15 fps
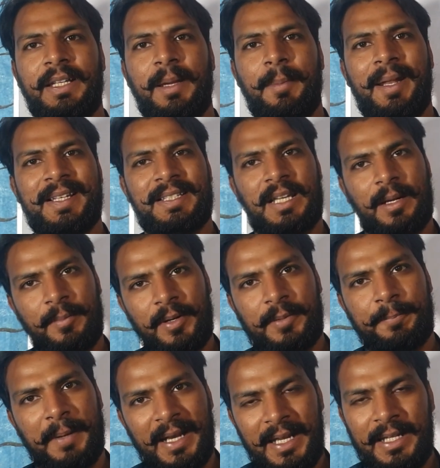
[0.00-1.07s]
ये मैंने
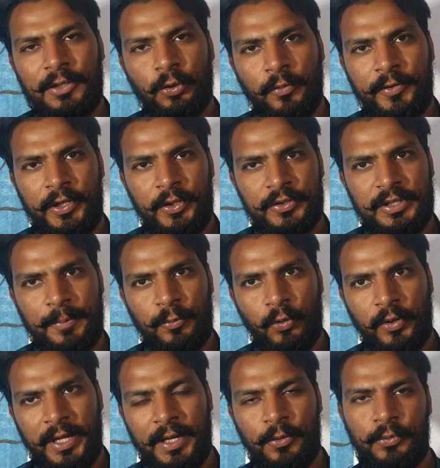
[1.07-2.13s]
सेगमेंट पहले ही दो वीडियोस
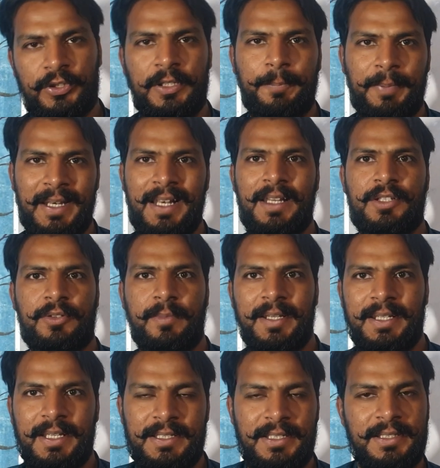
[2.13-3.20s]
अपलोड है उसी प्लेलिस्ट में
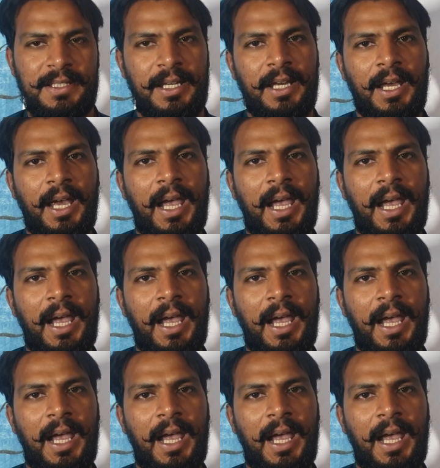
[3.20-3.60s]
ये चीजें